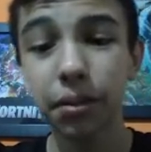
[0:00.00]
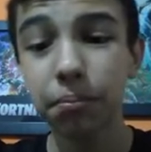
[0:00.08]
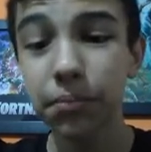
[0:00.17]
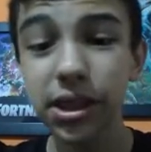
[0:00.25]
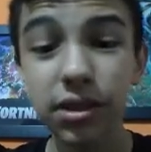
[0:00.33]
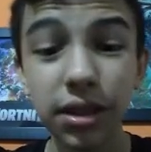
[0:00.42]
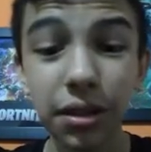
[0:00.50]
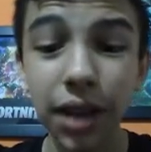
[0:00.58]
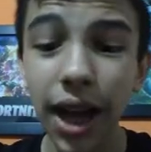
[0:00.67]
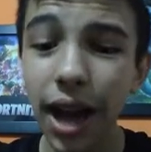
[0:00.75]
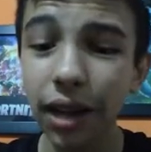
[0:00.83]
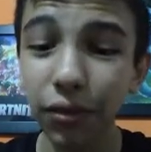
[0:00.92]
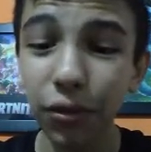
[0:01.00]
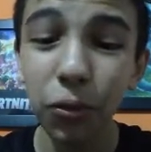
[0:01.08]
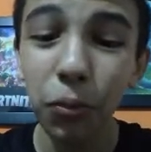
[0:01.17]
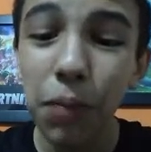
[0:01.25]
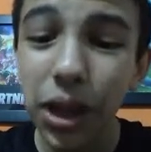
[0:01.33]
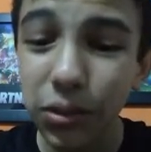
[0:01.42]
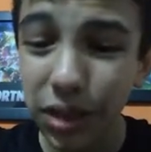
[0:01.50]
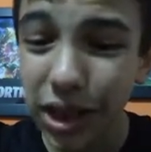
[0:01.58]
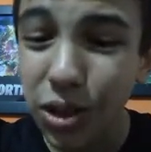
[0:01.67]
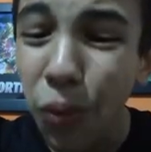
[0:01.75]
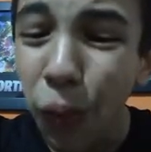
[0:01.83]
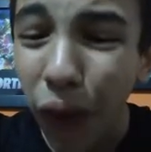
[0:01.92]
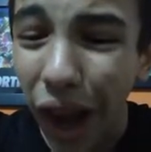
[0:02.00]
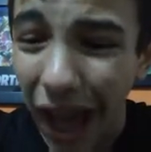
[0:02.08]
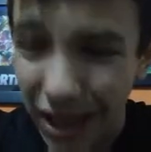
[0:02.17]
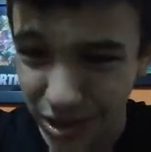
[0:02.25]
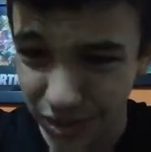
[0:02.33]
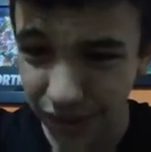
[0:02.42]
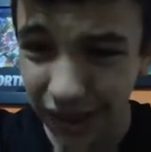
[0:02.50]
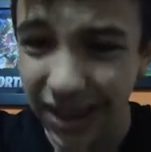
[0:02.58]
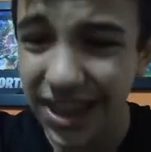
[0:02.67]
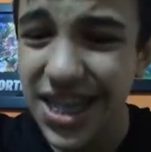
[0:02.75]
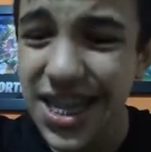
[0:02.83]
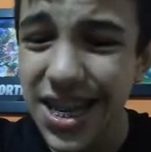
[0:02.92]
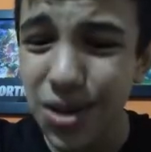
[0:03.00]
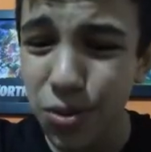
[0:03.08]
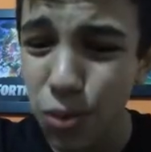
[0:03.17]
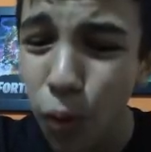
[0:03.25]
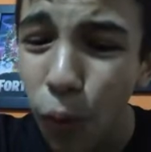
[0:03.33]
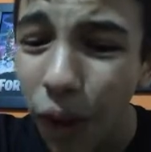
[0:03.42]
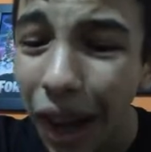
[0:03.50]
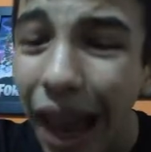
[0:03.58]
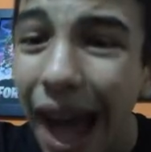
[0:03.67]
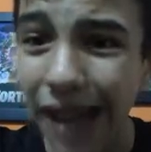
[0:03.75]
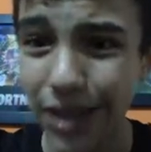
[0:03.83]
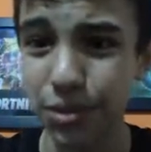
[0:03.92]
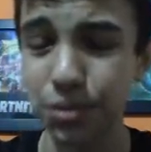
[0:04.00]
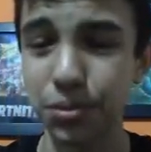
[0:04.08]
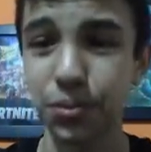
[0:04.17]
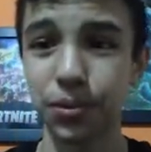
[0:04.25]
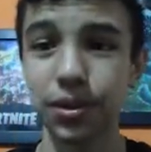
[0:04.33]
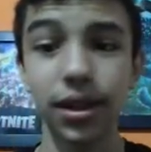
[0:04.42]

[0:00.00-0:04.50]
Mas, cara, foi um. Mano, que golaço, velho. Que golaço.